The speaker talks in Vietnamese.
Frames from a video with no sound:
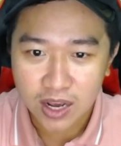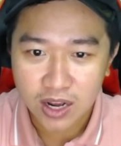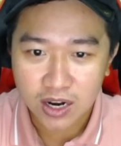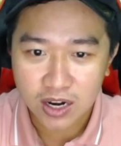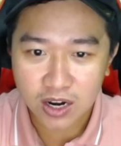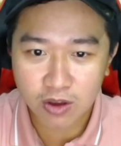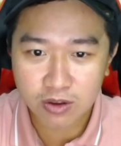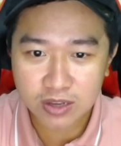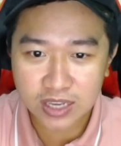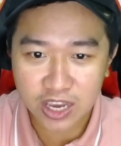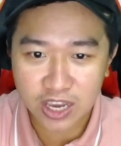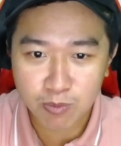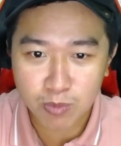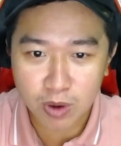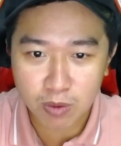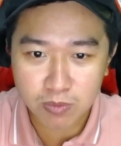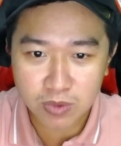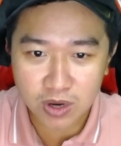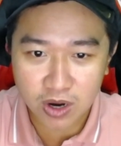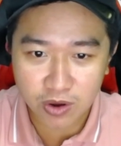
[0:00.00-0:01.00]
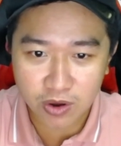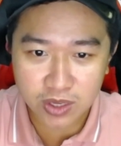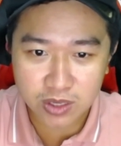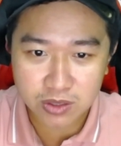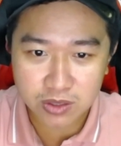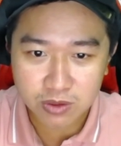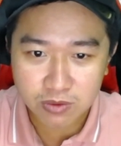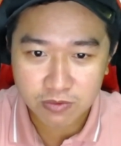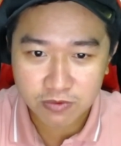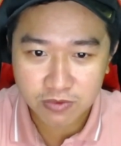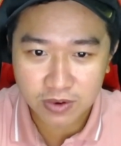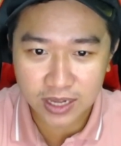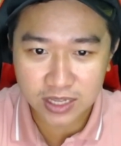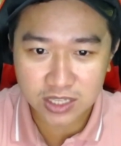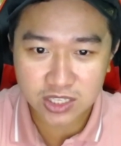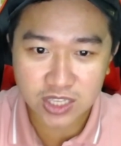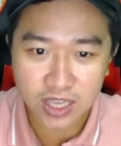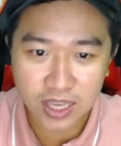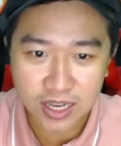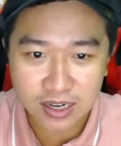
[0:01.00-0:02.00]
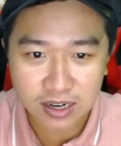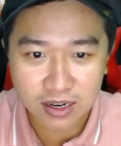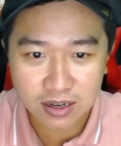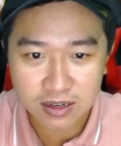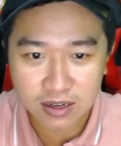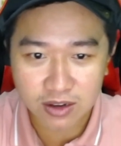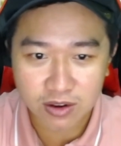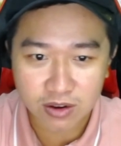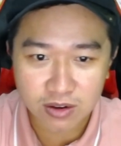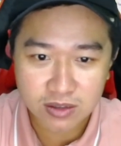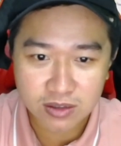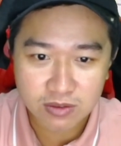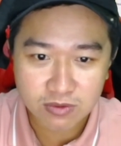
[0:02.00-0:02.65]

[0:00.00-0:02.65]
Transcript: lôi kéo móc nối, phát triển lực lượng